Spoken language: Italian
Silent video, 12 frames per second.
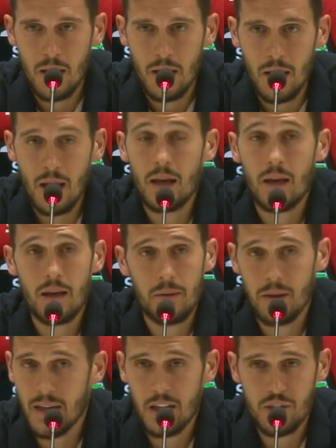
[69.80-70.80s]
Eh,
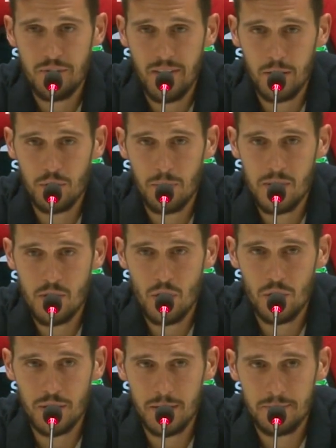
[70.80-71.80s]
il calcio è fatto di
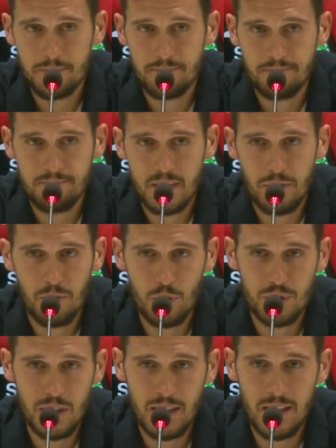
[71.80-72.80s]
episodi, se
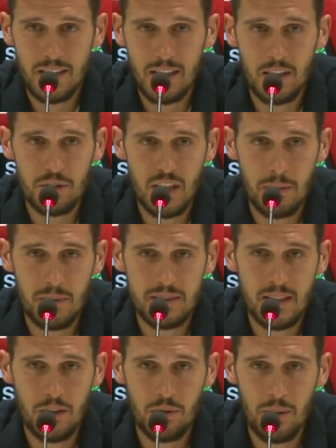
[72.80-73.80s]
fossero andati dentro sarebbe
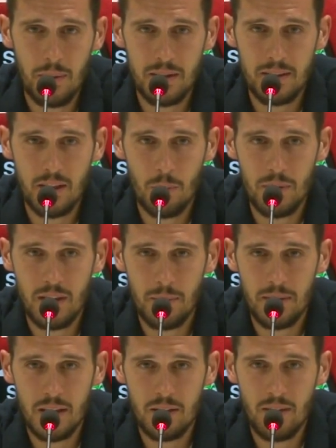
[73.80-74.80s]
stata una partita
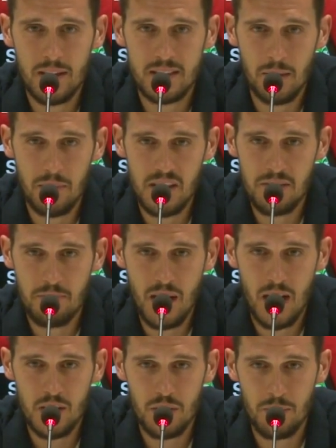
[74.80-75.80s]
completamente diversa. Mi
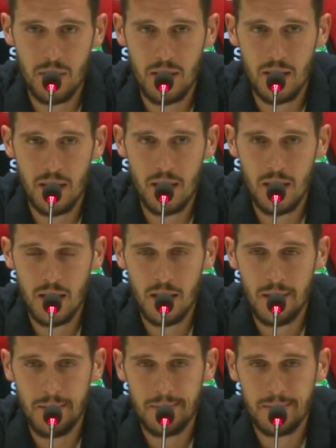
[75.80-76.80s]
dispiace per,
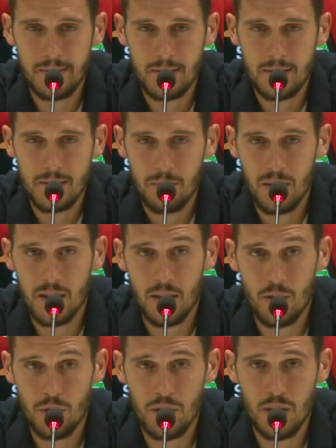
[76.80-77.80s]
eh, per
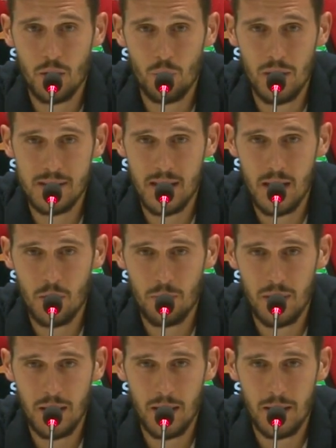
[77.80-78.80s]
l'errore del 2-0
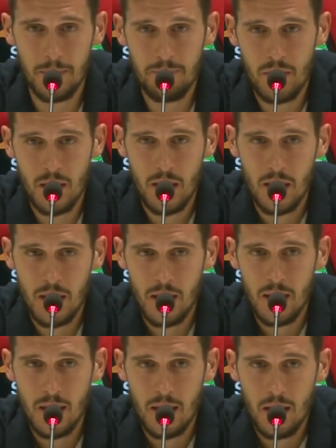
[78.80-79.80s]
perché
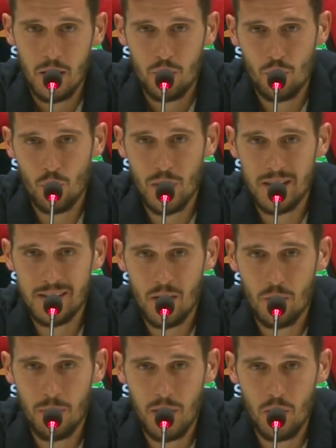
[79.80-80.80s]

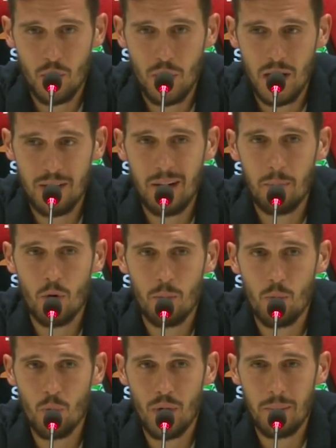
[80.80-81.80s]
sull'1-0 per loro eravamo
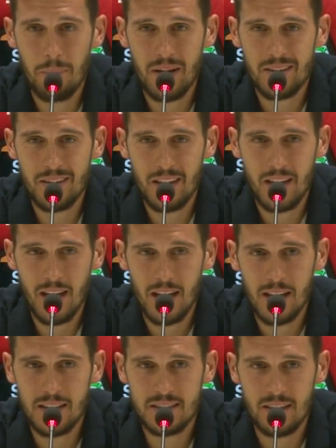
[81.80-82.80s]
comunque in
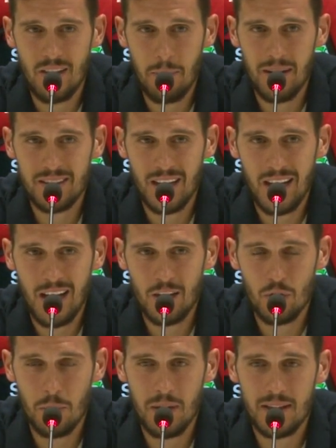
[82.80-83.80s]
partita e stavamo
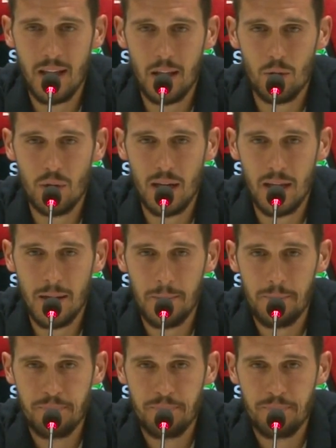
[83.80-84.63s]
attaccando e mettendoli lì.